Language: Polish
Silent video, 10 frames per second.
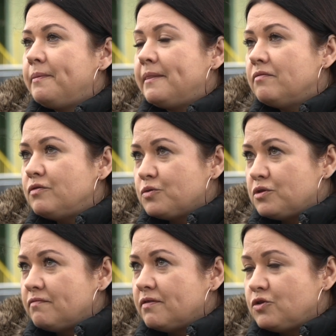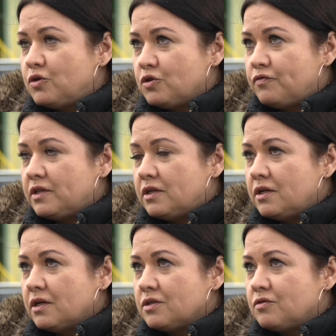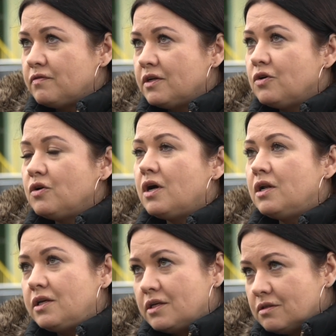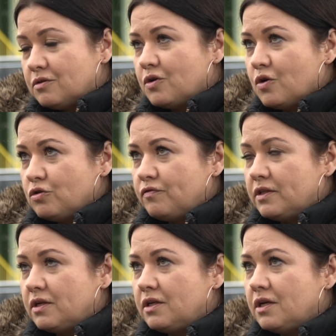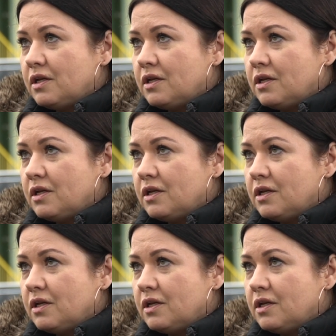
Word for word: nawiązywać do oświetlenia gazowego, ale jest to oświetlenie